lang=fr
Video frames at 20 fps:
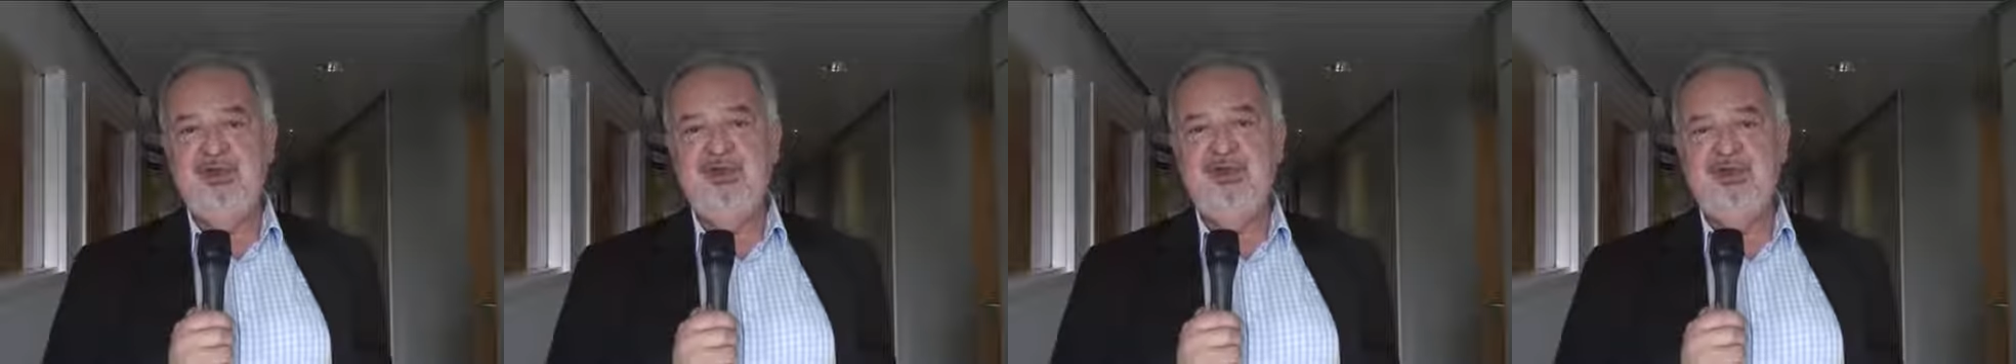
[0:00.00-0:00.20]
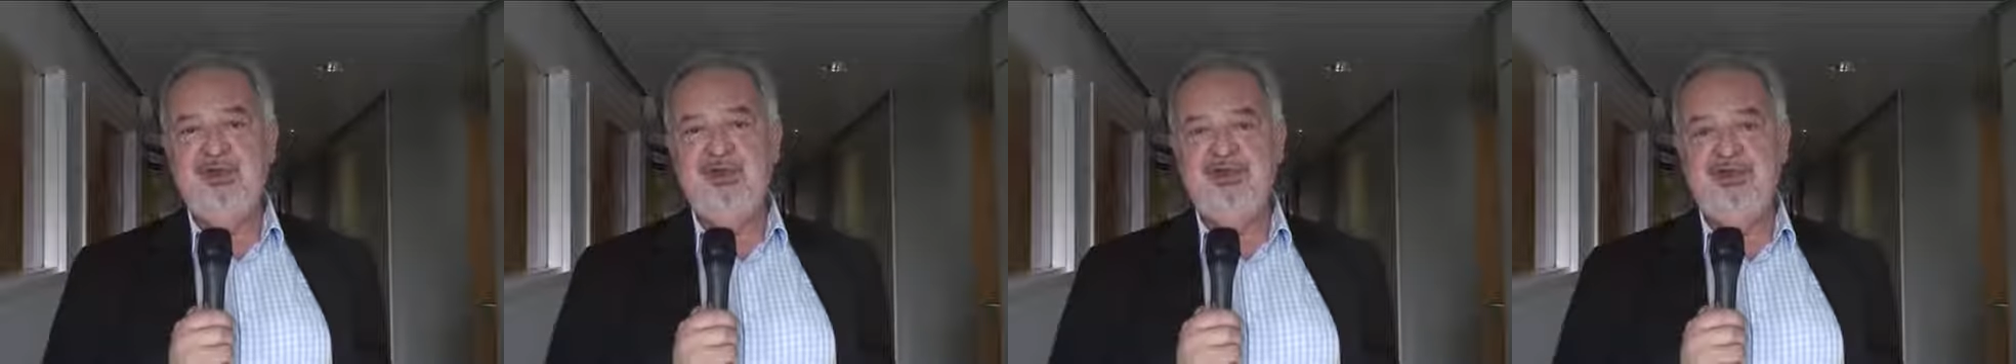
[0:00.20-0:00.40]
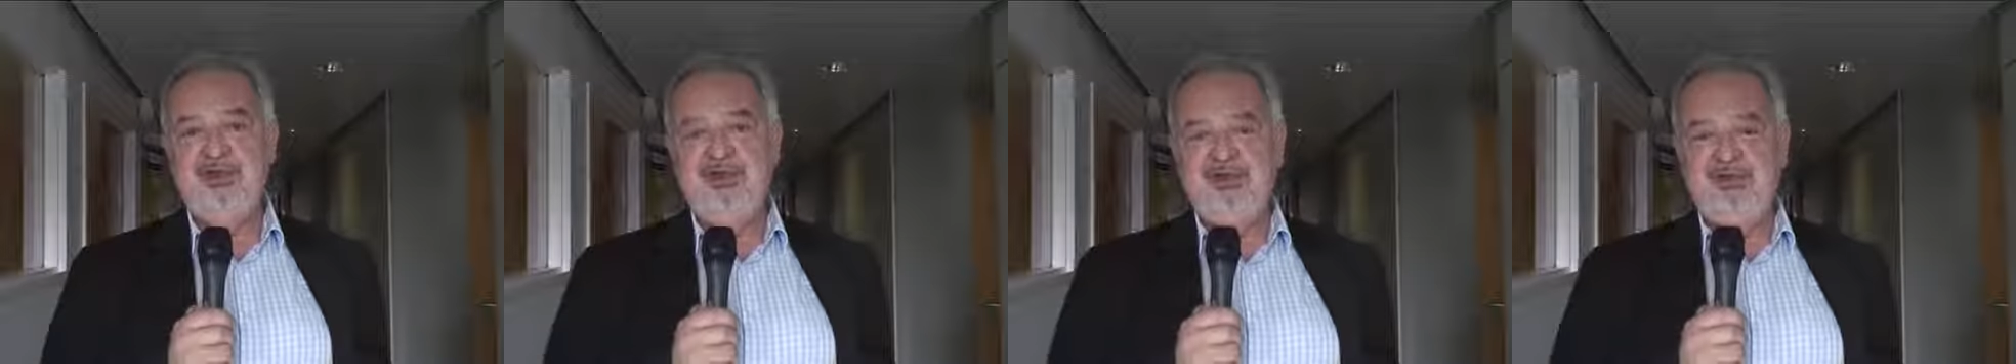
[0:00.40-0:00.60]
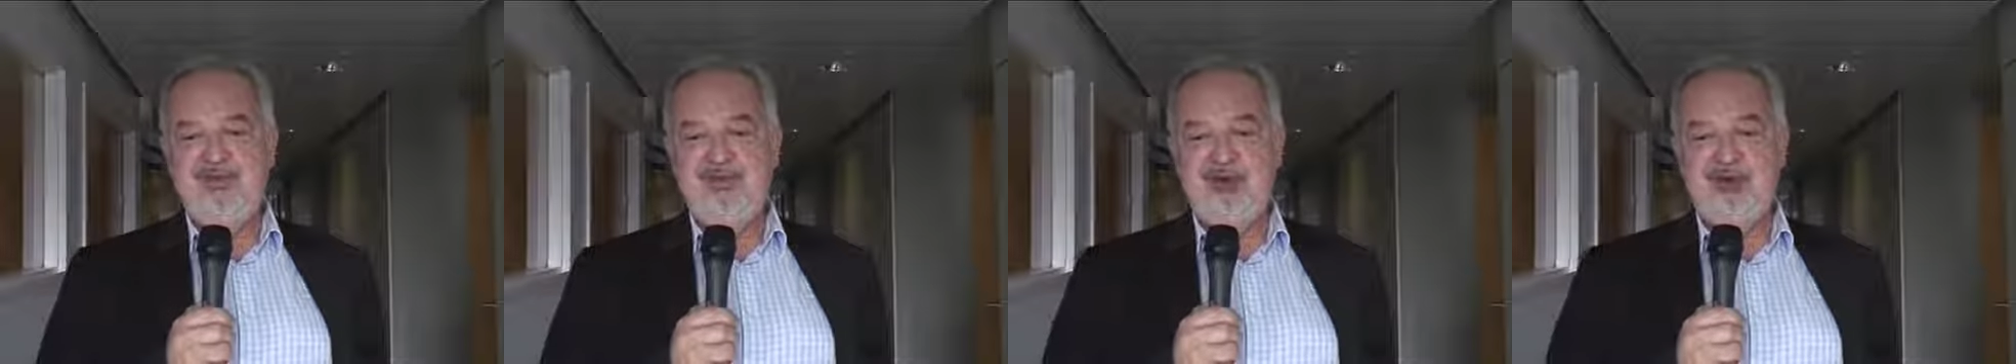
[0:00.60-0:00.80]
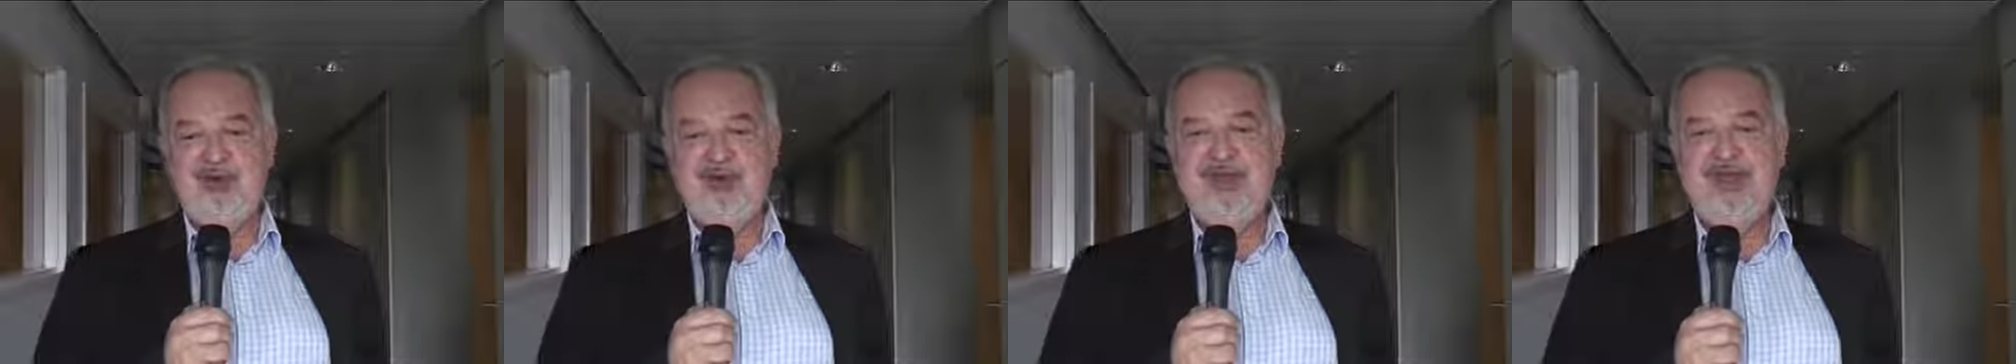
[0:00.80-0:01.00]

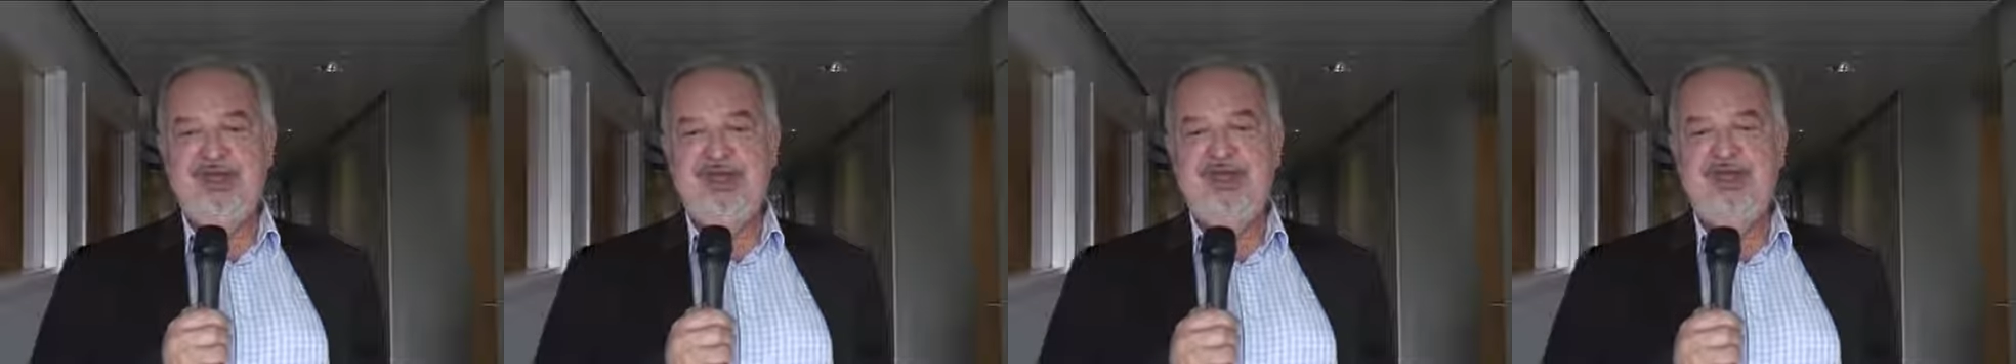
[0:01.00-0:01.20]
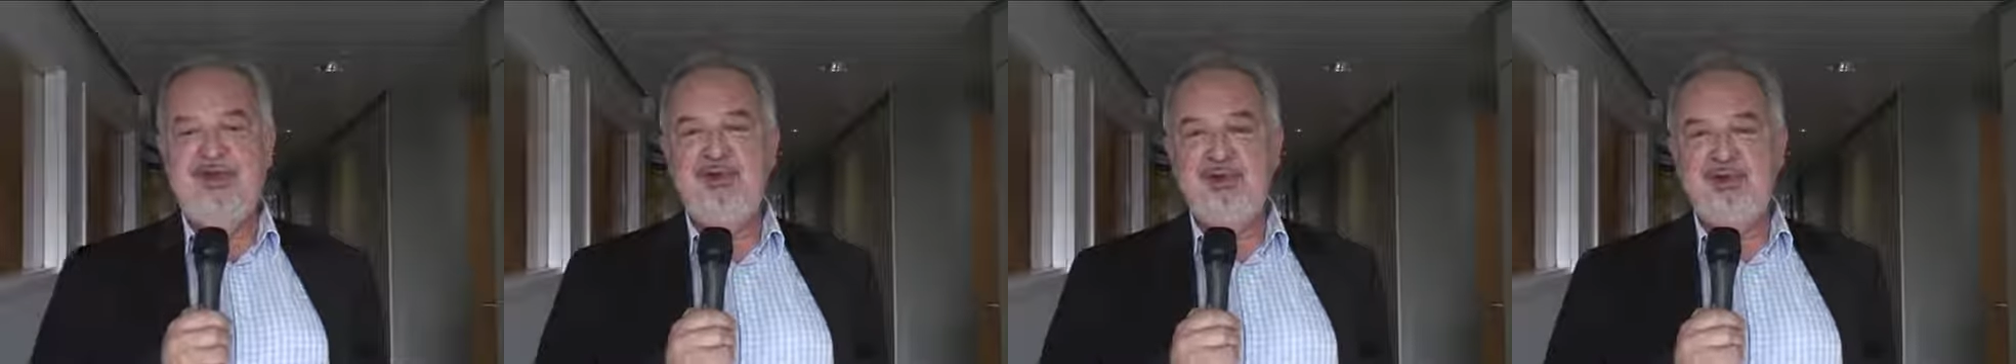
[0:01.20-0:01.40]
effectivement consacrés à